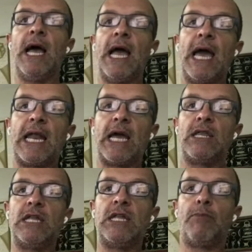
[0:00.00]
era
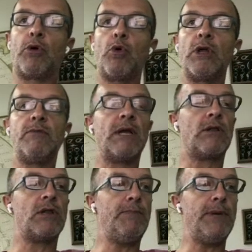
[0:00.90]
regida por conhecimentos
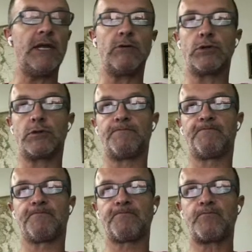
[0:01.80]
empíricos.
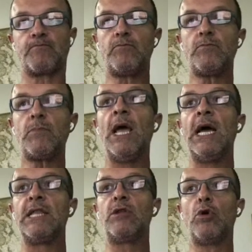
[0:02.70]

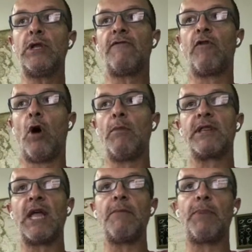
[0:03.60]
De toda forma,
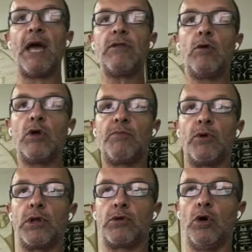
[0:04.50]
está impresso em um
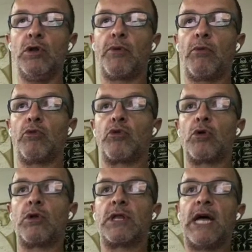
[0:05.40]
expositor no promontório
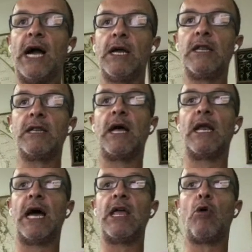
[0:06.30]
de Sagres,
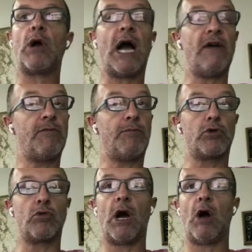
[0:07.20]
lá em Algarve,
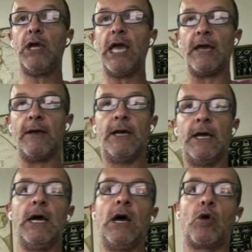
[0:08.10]
Portugal, que,
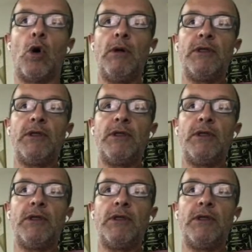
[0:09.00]
como as